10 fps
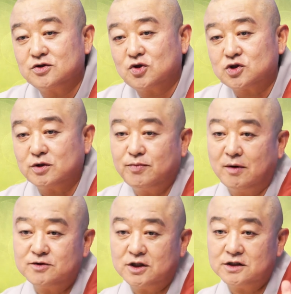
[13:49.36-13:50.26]

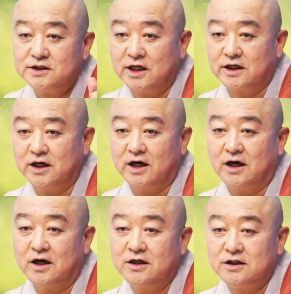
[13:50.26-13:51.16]
초선범천 3개,
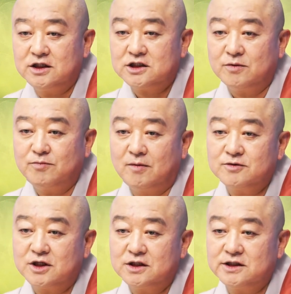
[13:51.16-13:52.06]

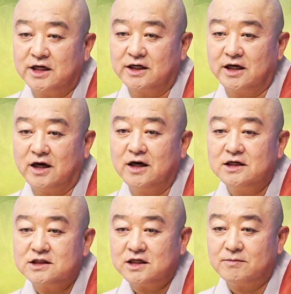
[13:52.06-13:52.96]
이선범천 3개,
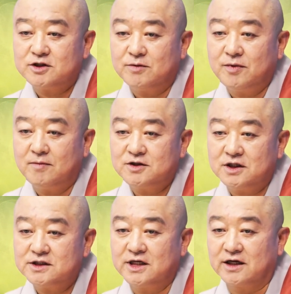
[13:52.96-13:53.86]

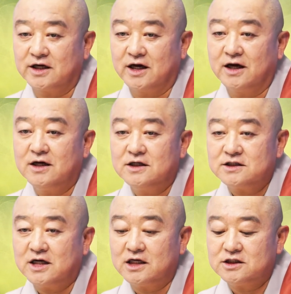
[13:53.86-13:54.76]
삼선범천 3개,
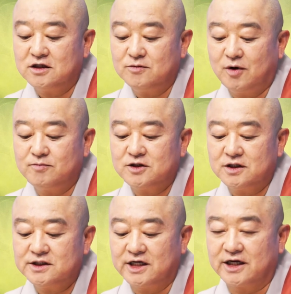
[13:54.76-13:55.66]

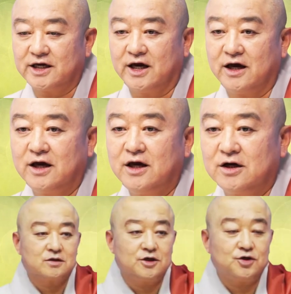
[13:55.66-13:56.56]
사선범천 3개,
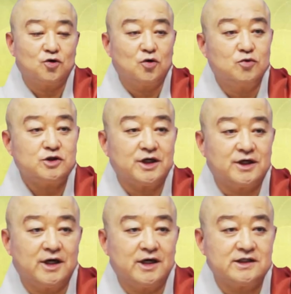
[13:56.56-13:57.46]
그리고
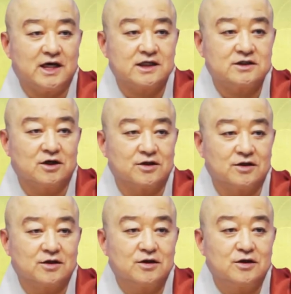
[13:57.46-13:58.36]
무색계 4천
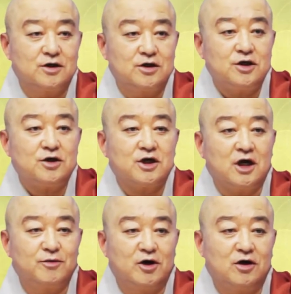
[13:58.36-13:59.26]
이렇게
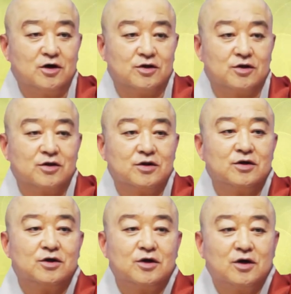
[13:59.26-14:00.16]
하면
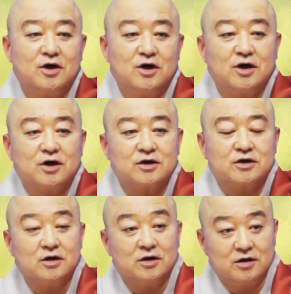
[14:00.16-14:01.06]

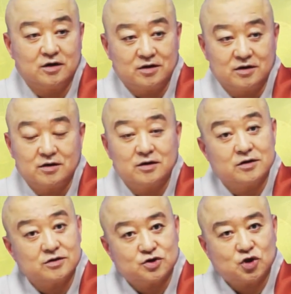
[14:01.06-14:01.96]
그
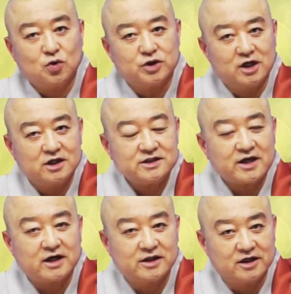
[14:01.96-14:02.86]
총
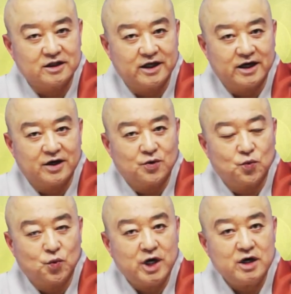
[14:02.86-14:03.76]
16개가 되는데
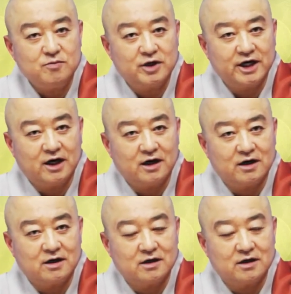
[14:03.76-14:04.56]
왜 뭐야